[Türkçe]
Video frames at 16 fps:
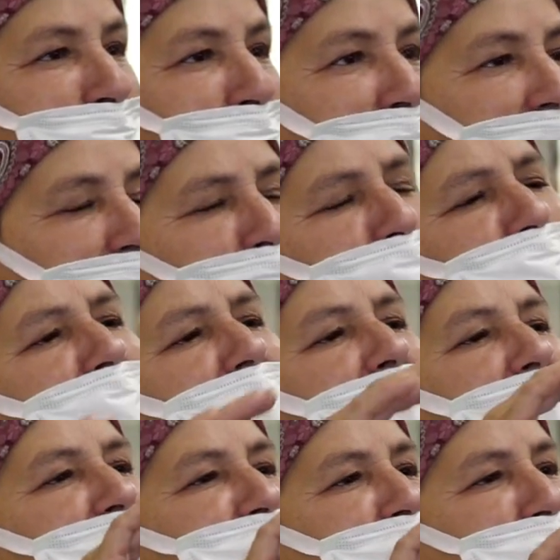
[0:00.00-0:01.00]
Tamam hangi Burada
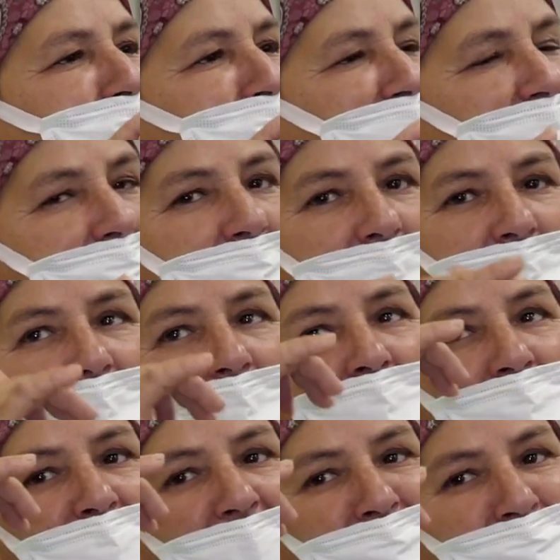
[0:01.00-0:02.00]
köy? evim var.
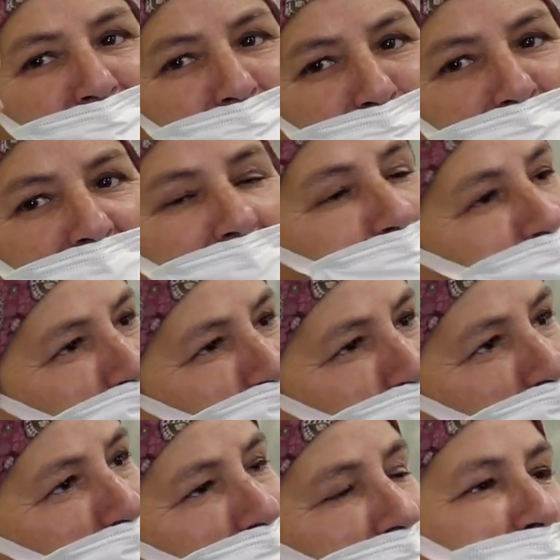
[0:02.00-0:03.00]
Kendim
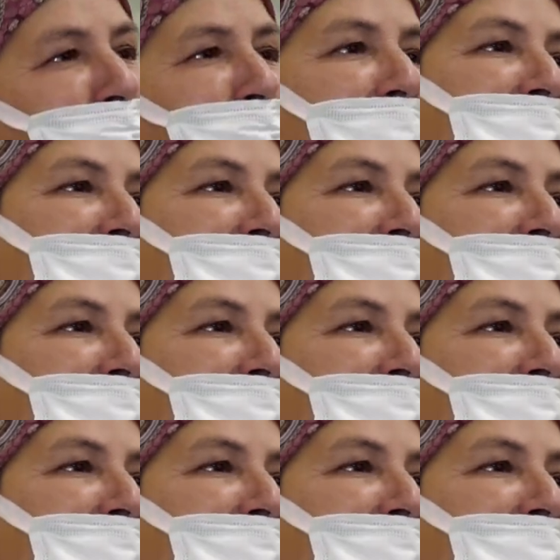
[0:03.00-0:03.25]
Emit köylüyüm,